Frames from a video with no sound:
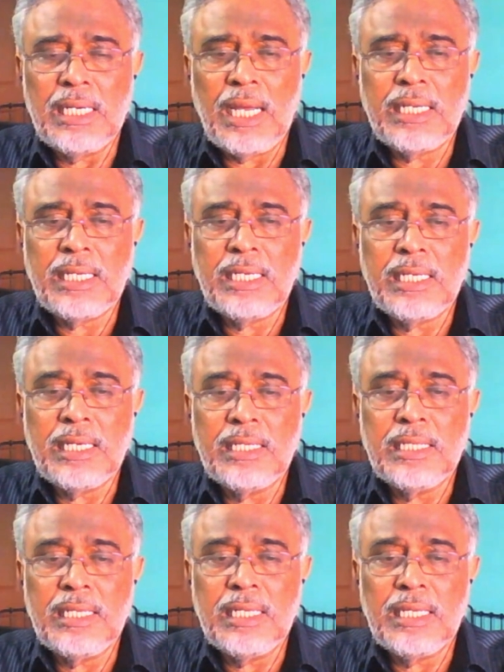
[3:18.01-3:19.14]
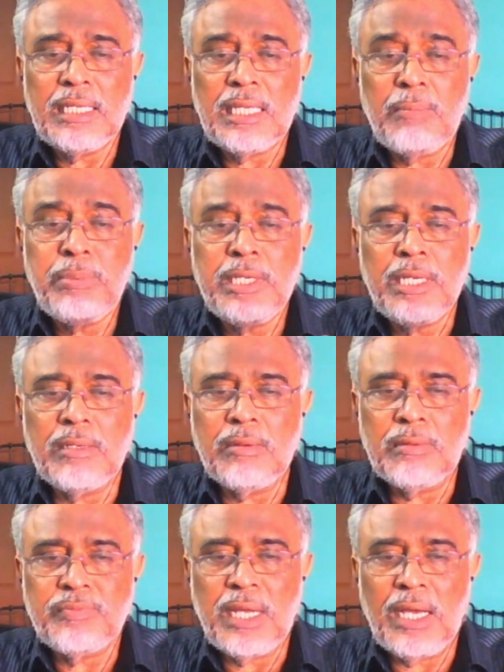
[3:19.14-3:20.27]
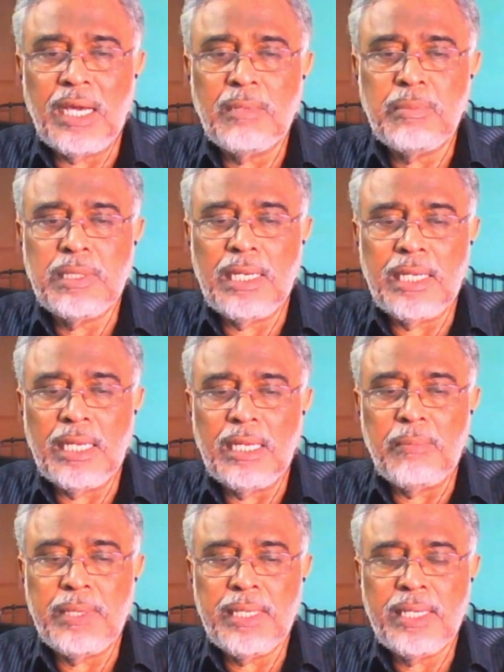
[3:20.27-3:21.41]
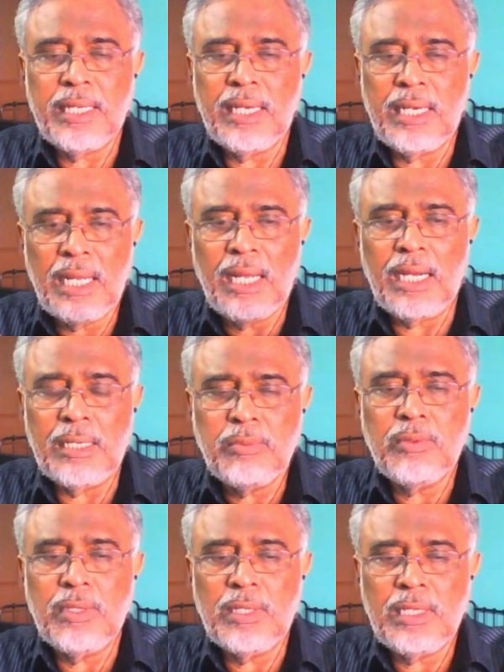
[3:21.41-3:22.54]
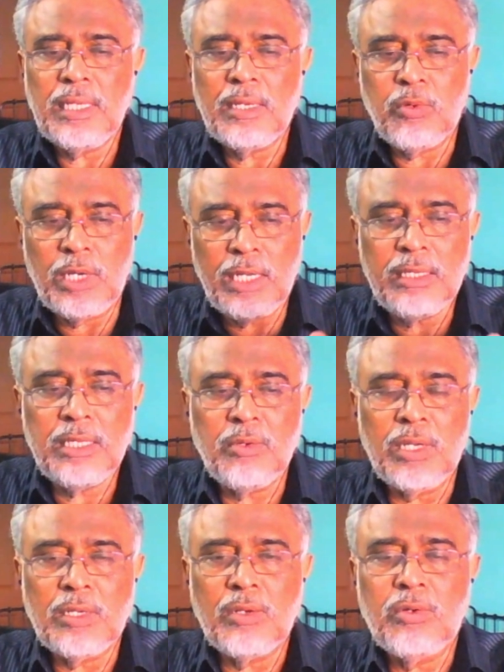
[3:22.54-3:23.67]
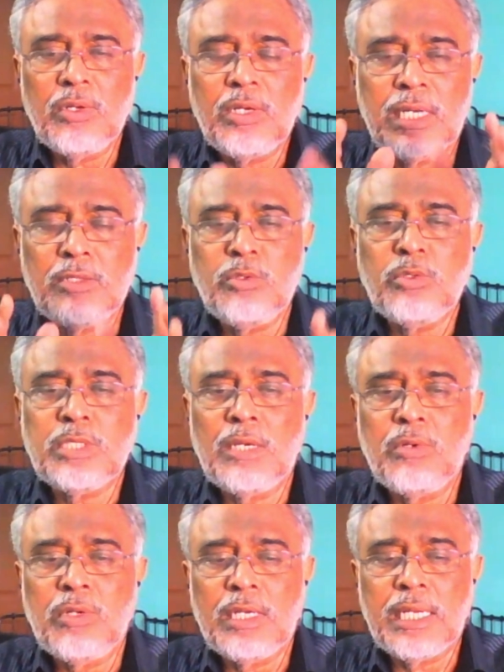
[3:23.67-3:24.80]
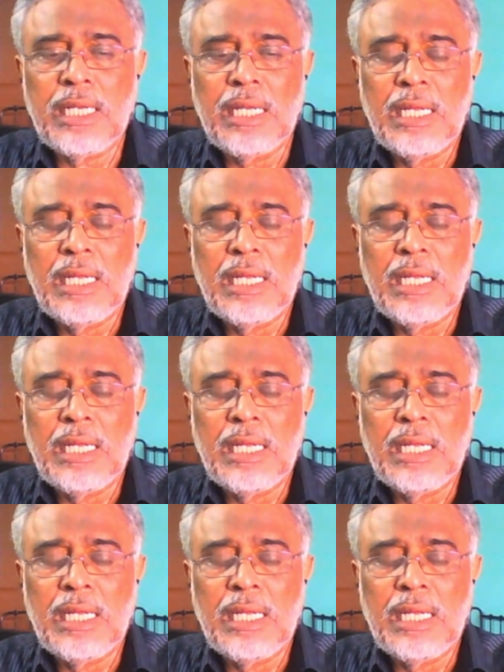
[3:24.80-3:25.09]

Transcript: டாக்டர்கிட்ட இருந்து நீங்கள் தப்பிக்கணும் ஆரம்பத்திலேயே இப்படிங்கிற எல்லா அனுபவங்களும் இதில் குலைத்து உங்களுக்கு கொடுக்குறேன் ஜூஸாக கொடுக்குறேன்